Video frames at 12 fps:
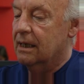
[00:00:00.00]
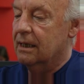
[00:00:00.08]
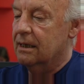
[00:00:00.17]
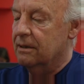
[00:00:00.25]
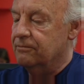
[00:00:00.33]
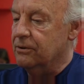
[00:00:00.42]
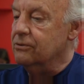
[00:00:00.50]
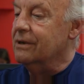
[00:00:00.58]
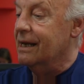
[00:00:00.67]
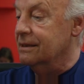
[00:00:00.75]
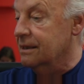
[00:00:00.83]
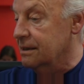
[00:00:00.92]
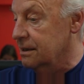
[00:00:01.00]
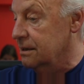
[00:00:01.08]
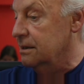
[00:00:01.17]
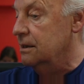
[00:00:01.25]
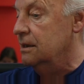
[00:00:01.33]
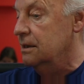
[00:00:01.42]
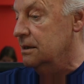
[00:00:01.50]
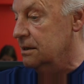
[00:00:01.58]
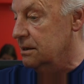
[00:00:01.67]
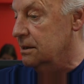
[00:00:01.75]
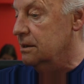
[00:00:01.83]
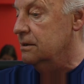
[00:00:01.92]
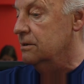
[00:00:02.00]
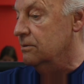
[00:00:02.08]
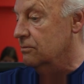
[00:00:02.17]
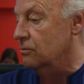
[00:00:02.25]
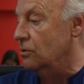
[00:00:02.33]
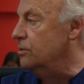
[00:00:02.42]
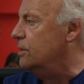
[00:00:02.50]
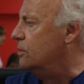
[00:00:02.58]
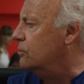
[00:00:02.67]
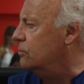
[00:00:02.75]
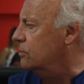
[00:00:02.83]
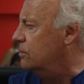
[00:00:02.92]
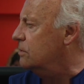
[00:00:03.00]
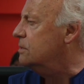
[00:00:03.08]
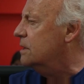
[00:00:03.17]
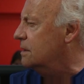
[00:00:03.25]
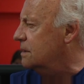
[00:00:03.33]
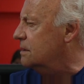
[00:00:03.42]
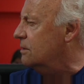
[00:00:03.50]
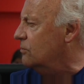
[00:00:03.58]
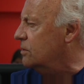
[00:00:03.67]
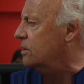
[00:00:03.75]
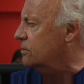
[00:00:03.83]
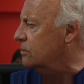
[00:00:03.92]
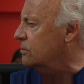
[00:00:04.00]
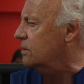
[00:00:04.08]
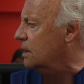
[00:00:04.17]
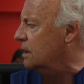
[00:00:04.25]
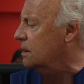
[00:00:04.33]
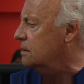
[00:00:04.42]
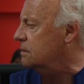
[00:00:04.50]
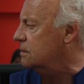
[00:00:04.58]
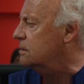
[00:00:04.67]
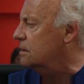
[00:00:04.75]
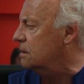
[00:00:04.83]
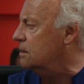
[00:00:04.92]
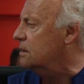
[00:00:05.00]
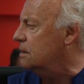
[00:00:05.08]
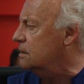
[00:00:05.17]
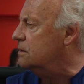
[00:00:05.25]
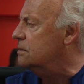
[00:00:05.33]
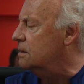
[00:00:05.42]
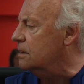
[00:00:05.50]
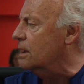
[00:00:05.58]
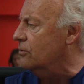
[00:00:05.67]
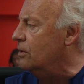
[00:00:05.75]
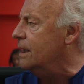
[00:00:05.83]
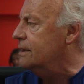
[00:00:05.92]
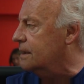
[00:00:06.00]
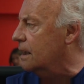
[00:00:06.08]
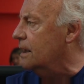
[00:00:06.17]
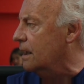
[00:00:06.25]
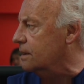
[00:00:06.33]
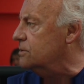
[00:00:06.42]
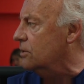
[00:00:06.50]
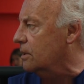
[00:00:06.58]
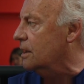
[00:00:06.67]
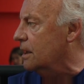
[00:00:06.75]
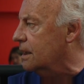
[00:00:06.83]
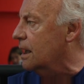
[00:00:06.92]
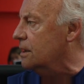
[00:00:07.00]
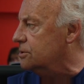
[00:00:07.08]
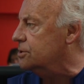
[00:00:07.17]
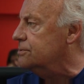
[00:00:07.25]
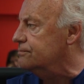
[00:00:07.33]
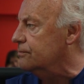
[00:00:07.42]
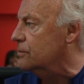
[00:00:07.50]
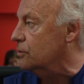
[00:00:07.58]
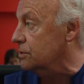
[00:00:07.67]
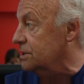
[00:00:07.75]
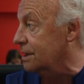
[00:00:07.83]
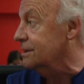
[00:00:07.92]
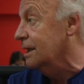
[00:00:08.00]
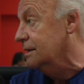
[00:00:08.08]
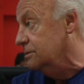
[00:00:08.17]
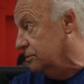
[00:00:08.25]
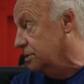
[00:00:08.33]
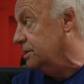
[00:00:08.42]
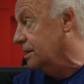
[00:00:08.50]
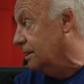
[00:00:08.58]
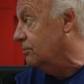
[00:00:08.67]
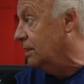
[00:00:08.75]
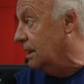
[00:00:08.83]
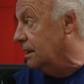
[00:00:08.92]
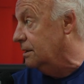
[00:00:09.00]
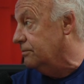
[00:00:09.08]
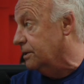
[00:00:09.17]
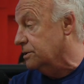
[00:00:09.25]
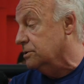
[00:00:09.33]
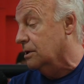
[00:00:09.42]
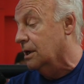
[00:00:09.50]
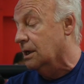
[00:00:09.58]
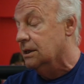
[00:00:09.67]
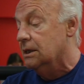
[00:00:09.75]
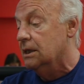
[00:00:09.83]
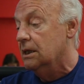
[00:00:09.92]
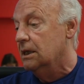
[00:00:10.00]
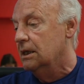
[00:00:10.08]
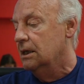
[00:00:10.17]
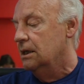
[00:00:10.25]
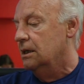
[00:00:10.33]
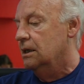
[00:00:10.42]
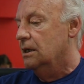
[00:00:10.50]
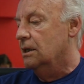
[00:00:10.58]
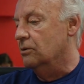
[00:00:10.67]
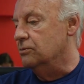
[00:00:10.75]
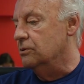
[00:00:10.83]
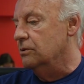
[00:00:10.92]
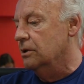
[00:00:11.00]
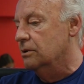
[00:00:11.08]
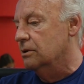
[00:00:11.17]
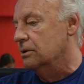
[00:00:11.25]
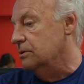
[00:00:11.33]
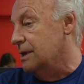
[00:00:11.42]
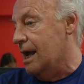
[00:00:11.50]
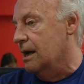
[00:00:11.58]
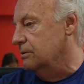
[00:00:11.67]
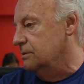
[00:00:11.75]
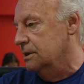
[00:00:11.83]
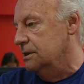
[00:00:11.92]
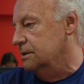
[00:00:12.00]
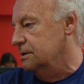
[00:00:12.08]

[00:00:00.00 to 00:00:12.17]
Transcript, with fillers: la più grande eh, moltitudine, si dice moltitudine, eh, riunita nella storia del calcio, 200.000 persone. E Obdulio lo odiava,